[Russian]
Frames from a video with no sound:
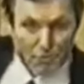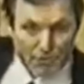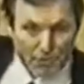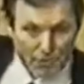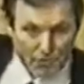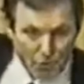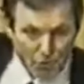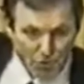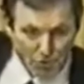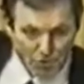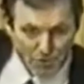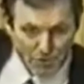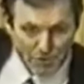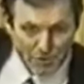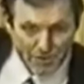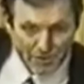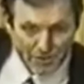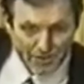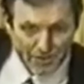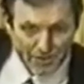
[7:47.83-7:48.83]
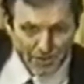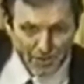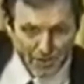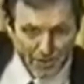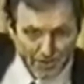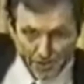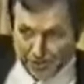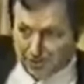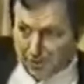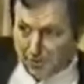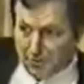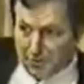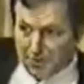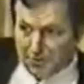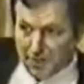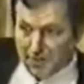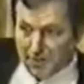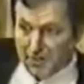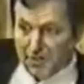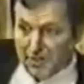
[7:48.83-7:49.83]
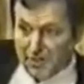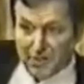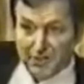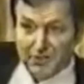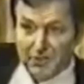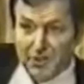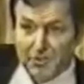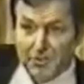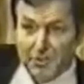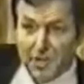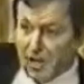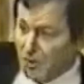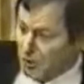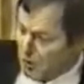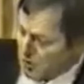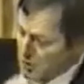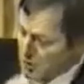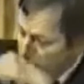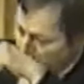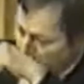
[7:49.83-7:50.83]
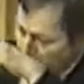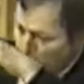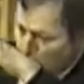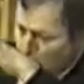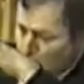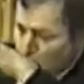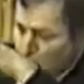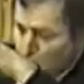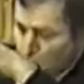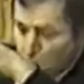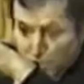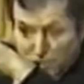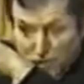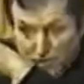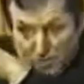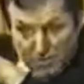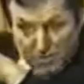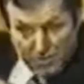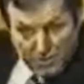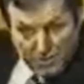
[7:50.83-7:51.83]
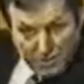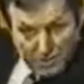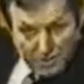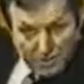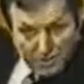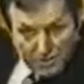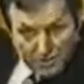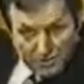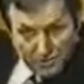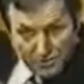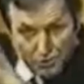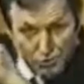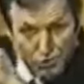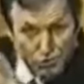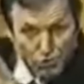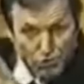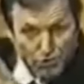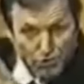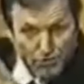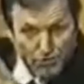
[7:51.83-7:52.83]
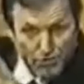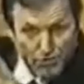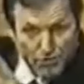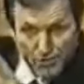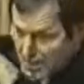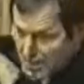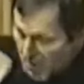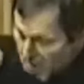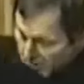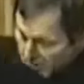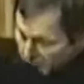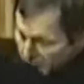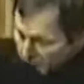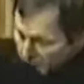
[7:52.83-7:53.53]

чего мы не можем сделать, поэтому мы с вами всегда видим хаос, потому что мы смотрим под углом.